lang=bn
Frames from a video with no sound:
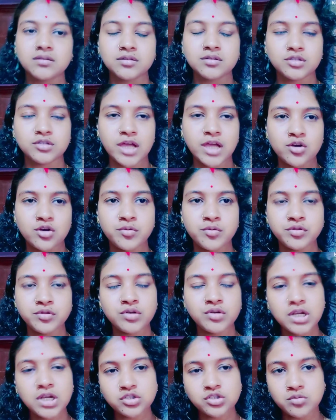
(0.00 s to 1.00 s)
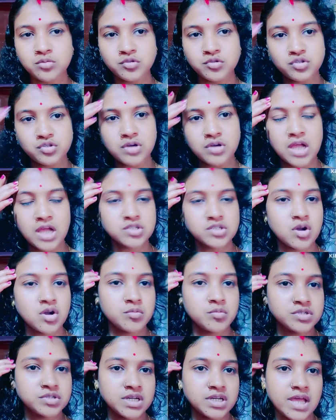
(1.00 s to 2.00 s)
তো দেখো বন্ধুরা সমস্ত
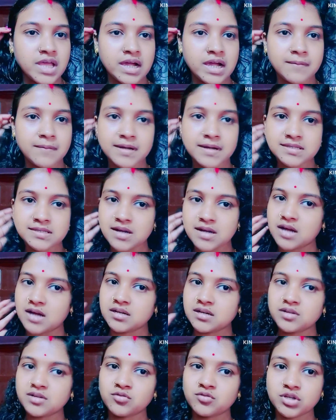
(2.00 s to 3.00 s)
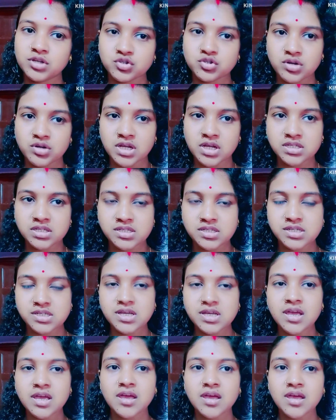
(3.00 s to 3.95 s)
কাজকর্ম সেরে একেবারে স্নান টান করে চলে আসছি